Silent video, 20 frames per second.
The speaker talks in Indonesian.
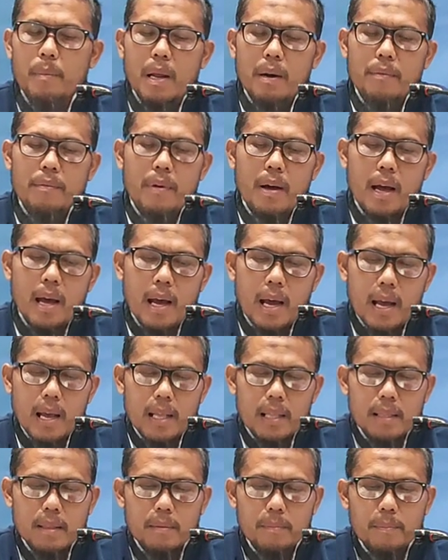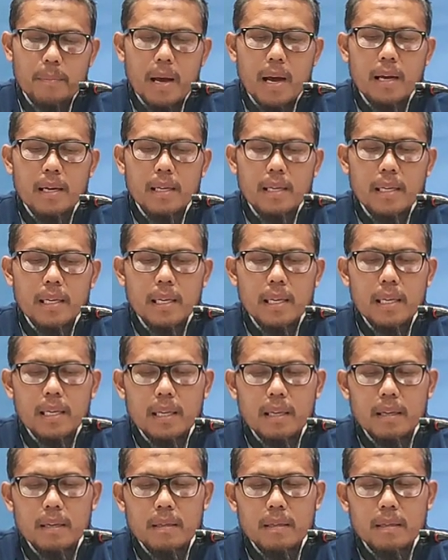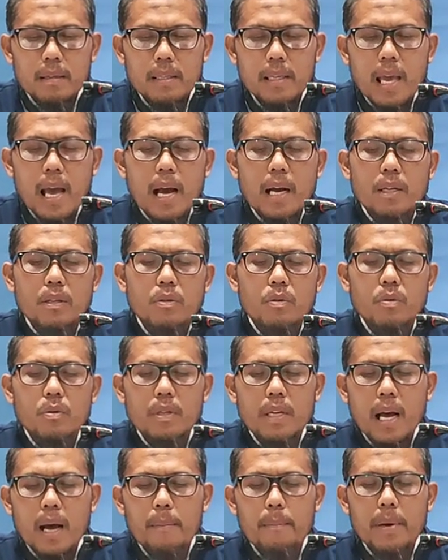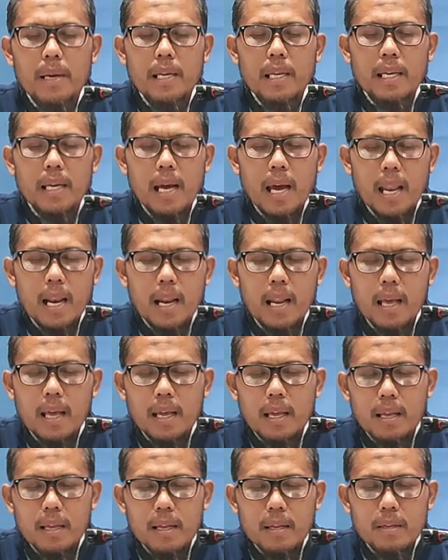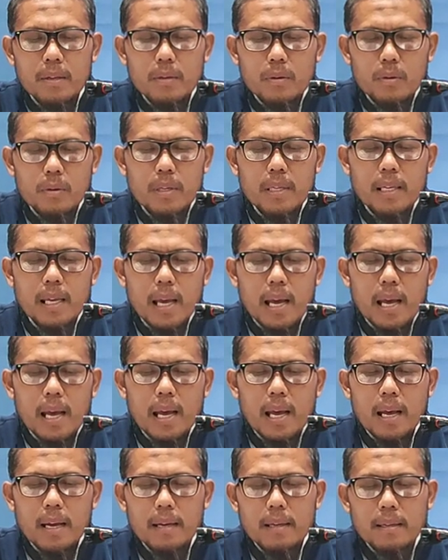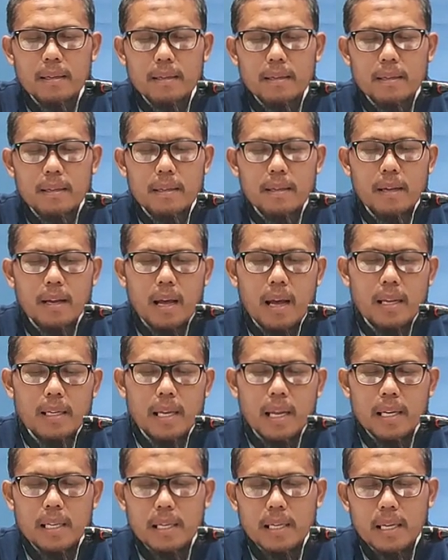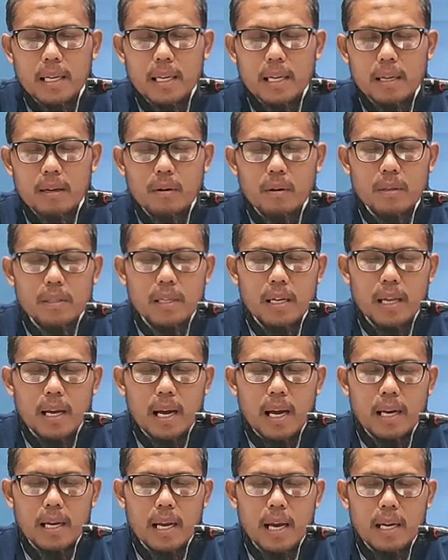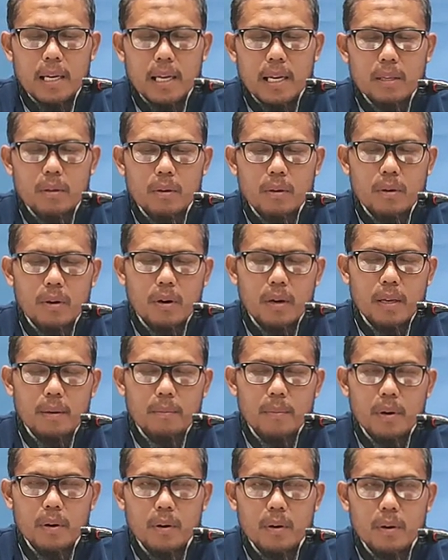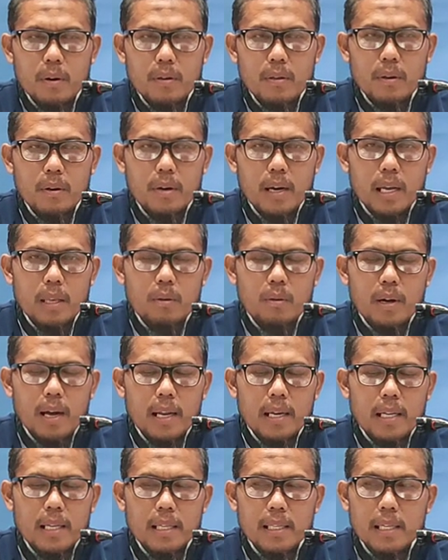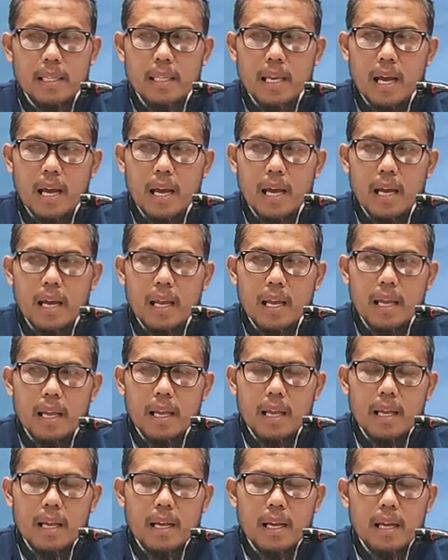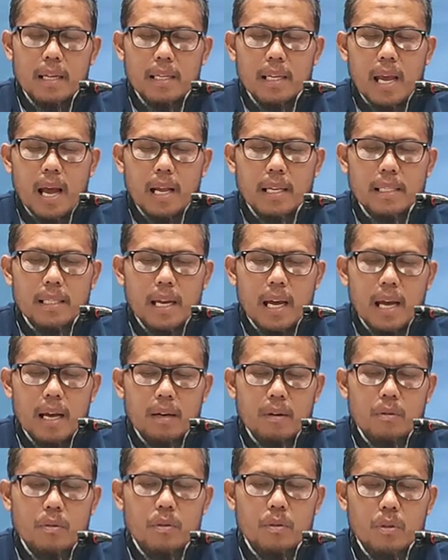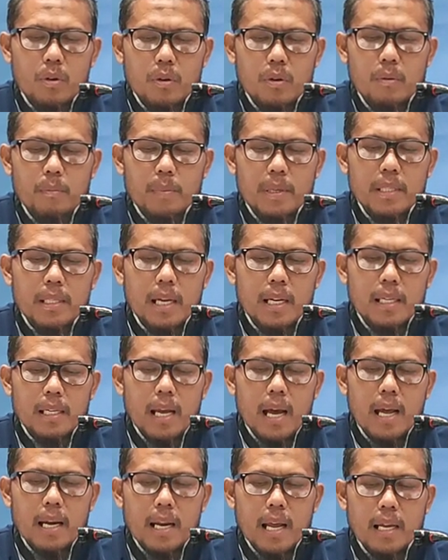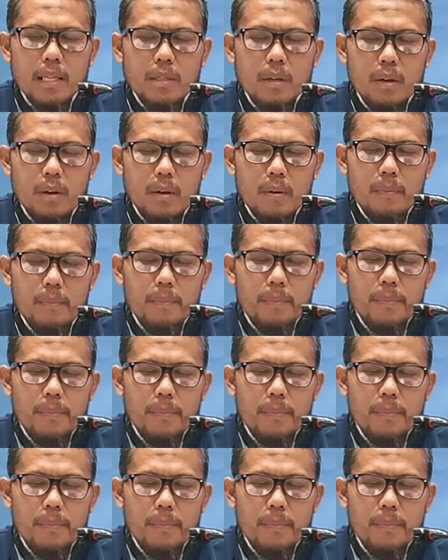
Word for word: manfaat bagi yang sudah meninggal dunia. Nah, saniki kalau jenengan nggak ada yoga, ya monggo yoga ini tidak diajak untuk menjadi anak so,